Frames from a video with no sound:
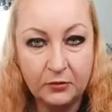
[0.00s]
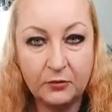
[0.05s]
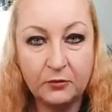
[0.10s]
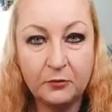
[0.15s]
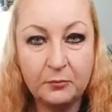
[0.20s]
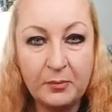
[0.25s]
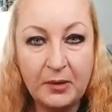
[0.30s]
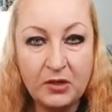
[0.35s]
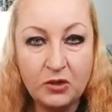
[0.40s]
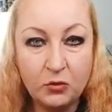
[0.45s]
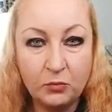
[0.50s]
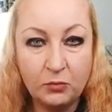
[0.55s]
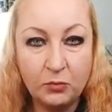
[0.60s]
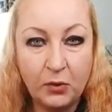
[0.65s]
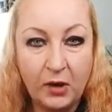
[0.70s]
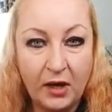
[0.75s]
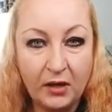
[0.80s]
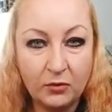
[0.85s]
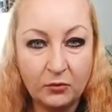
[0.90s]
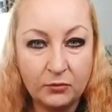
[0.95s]
w parze
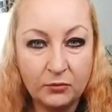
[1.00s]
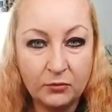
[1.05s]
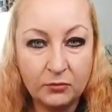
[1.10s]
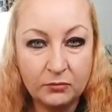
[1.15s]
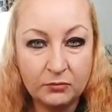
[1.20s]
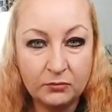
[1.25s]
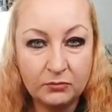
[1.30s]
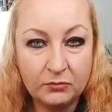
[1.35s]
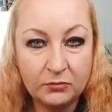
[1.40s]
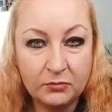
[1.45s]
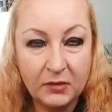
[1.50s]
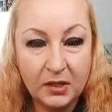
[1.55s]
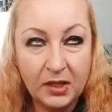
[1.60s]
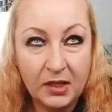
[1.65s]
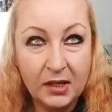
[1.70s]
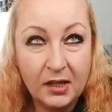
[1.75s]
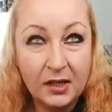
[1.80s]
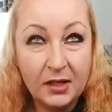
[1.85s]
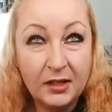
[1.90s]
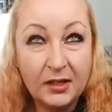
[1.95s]
pucharów.
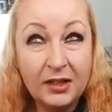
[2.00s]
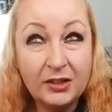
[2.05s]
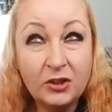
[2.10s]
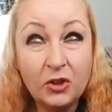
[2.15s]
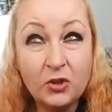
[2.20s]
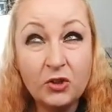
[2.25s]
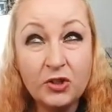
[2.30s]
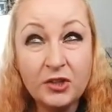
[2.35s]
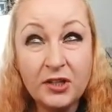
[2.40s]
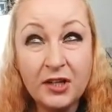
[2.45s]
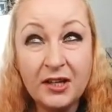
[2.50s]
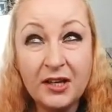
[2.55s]
Radośnie,